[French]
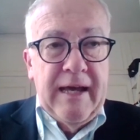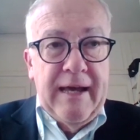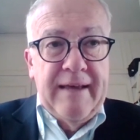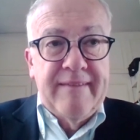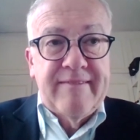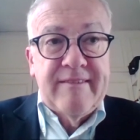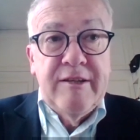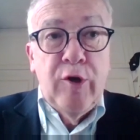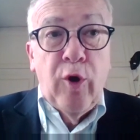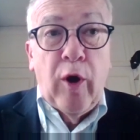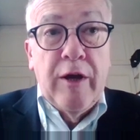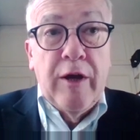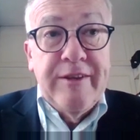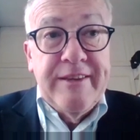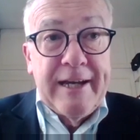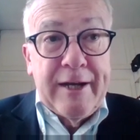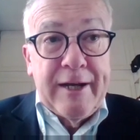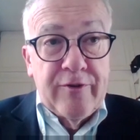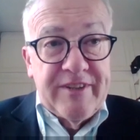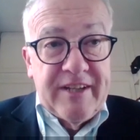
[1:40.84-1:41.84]
Est-ce qu'il y aura une
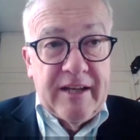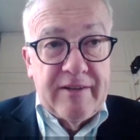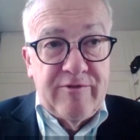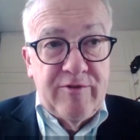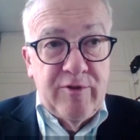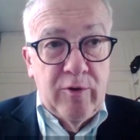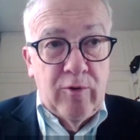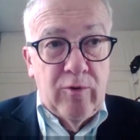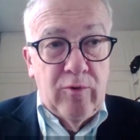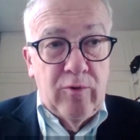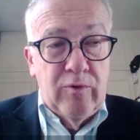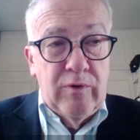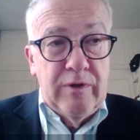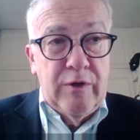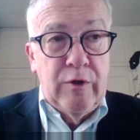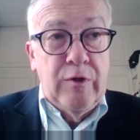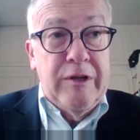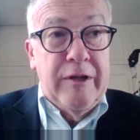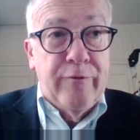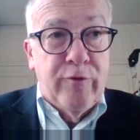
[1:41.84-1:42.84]
décantation,
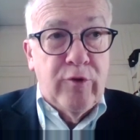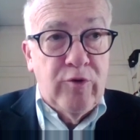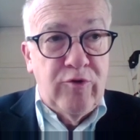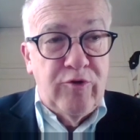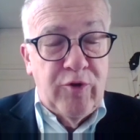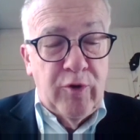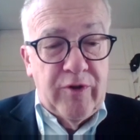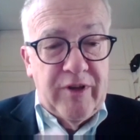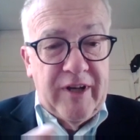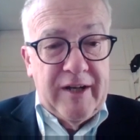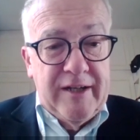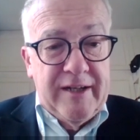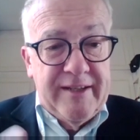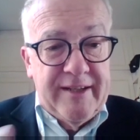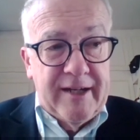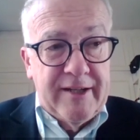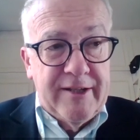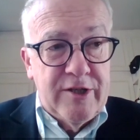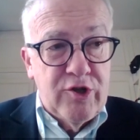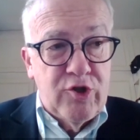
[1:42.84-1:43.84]
une évolution dans les
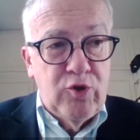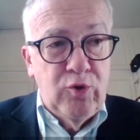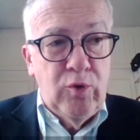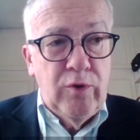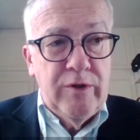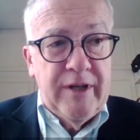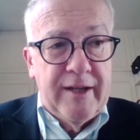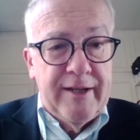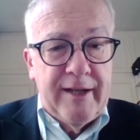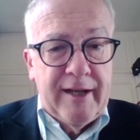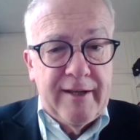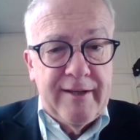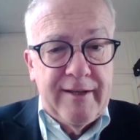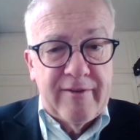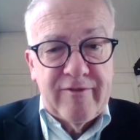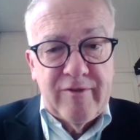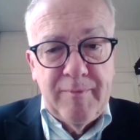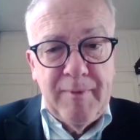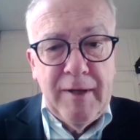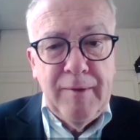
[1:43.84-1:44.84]
derniers jours, dans la dernière
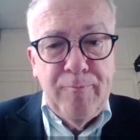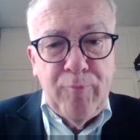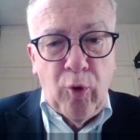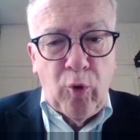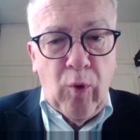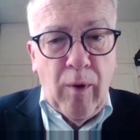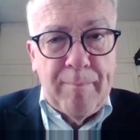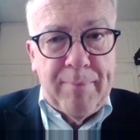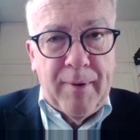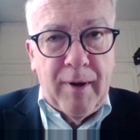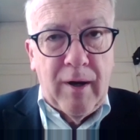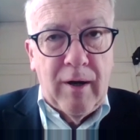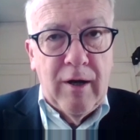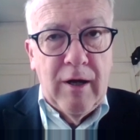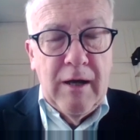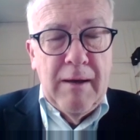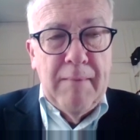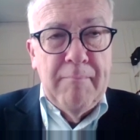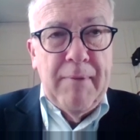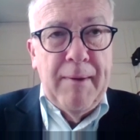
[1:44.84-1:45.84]
semaine Pourquoi pas
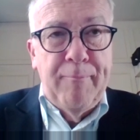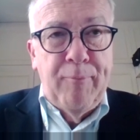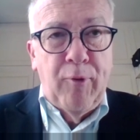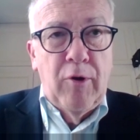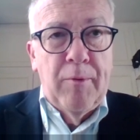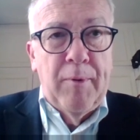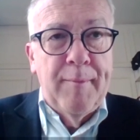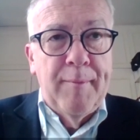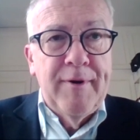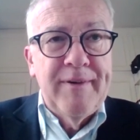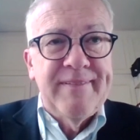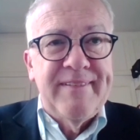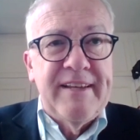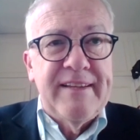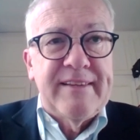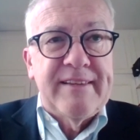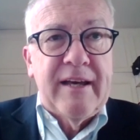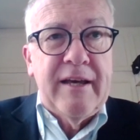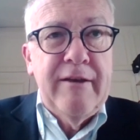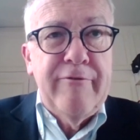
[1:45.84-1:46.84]
Mais pour le moment,
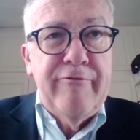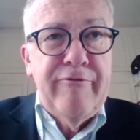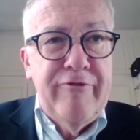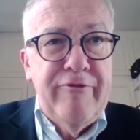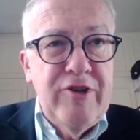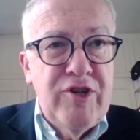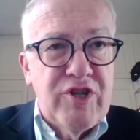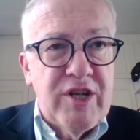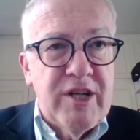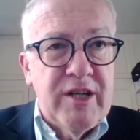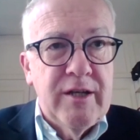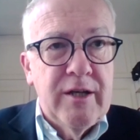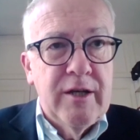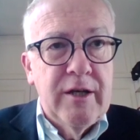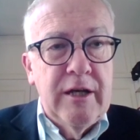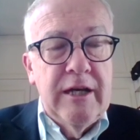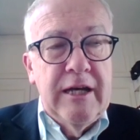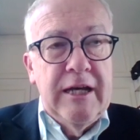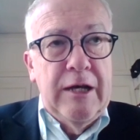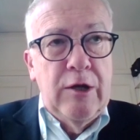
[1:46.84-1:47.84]
c'est très figé.
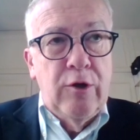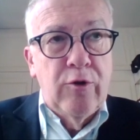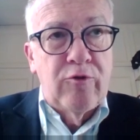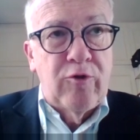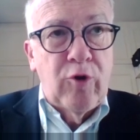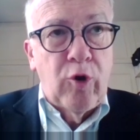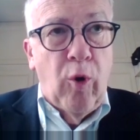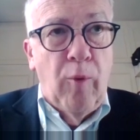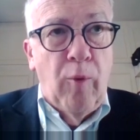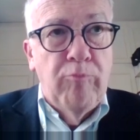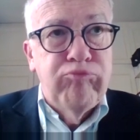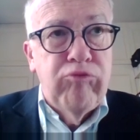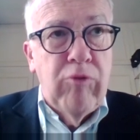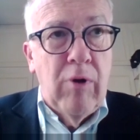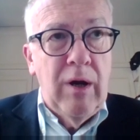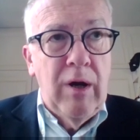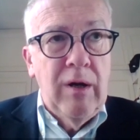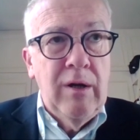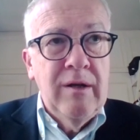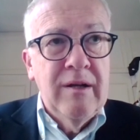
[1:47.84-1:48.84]
Et le second
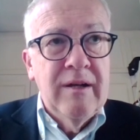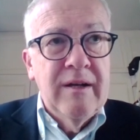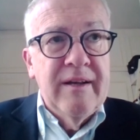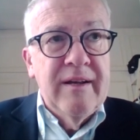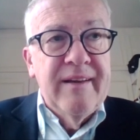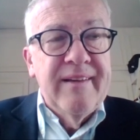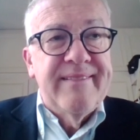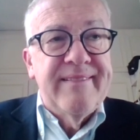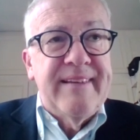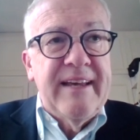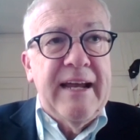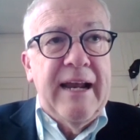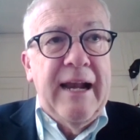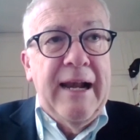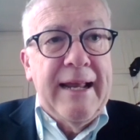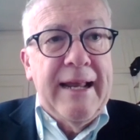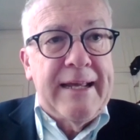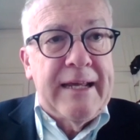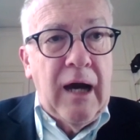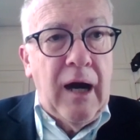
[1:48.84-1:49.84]
point, c'est
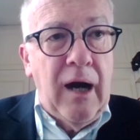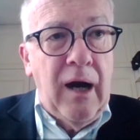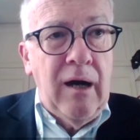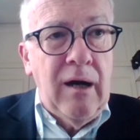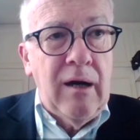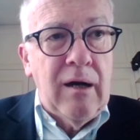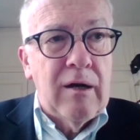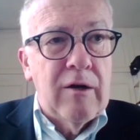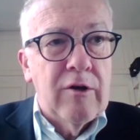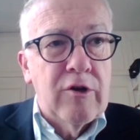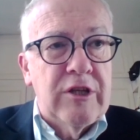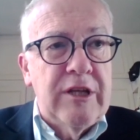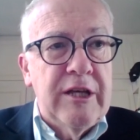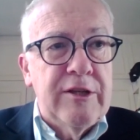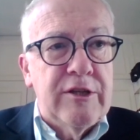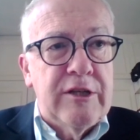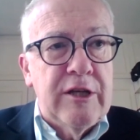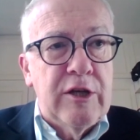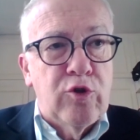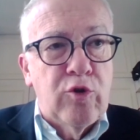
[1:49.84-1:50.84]
l'écart qui
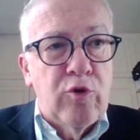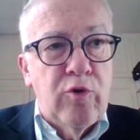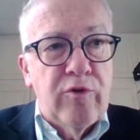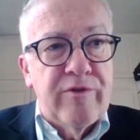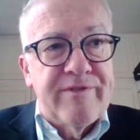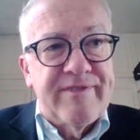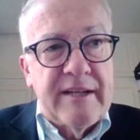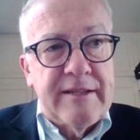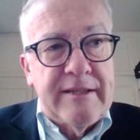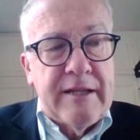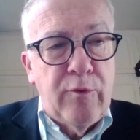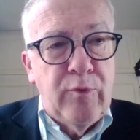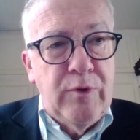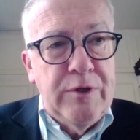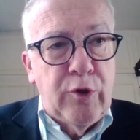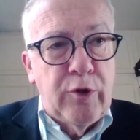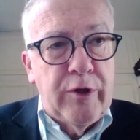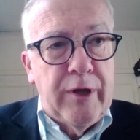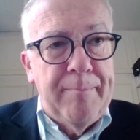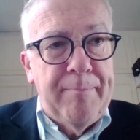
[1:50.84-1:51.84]
était de 7 à
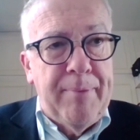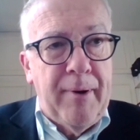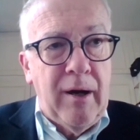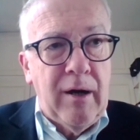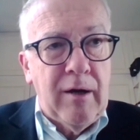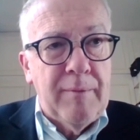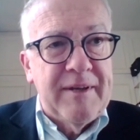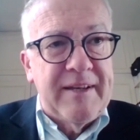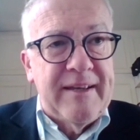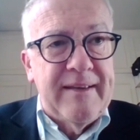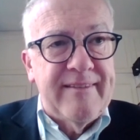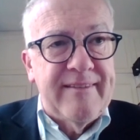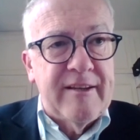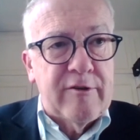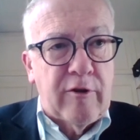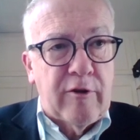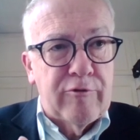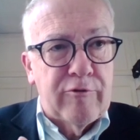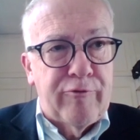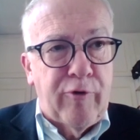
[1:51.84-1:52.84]
8 au départ, mais qui s'est
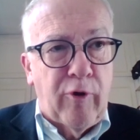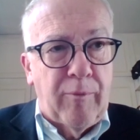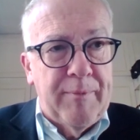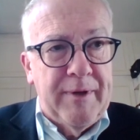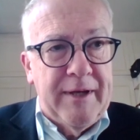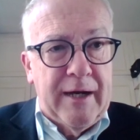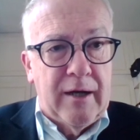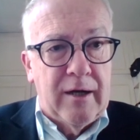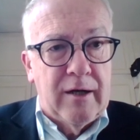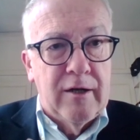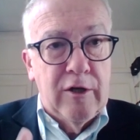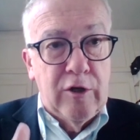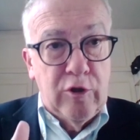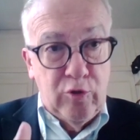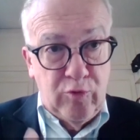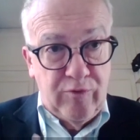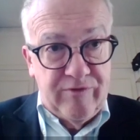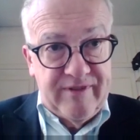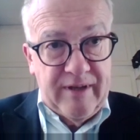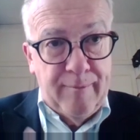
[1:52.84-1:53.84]
transformé à
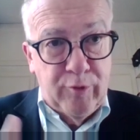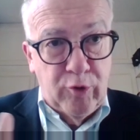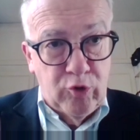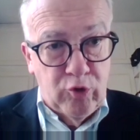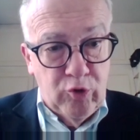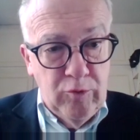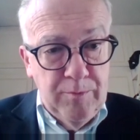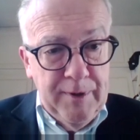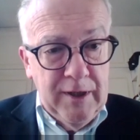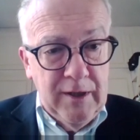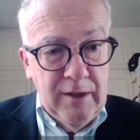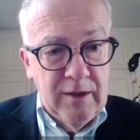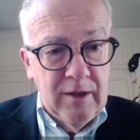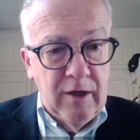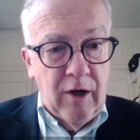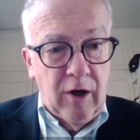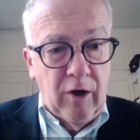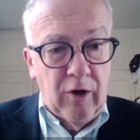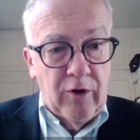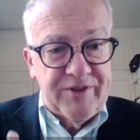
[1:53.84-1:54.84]
du simple au double
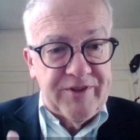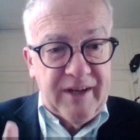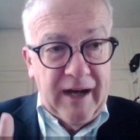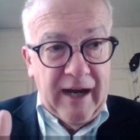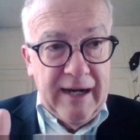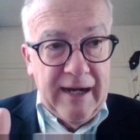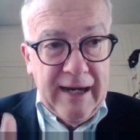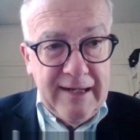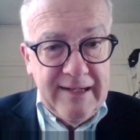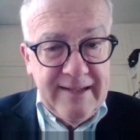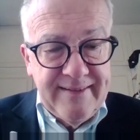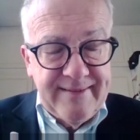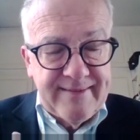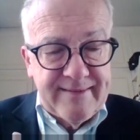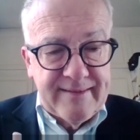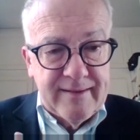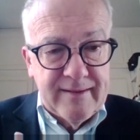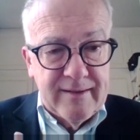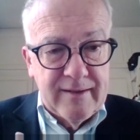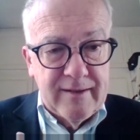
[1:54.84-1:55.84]
entre la
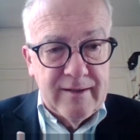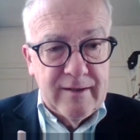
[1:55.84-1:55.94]
liste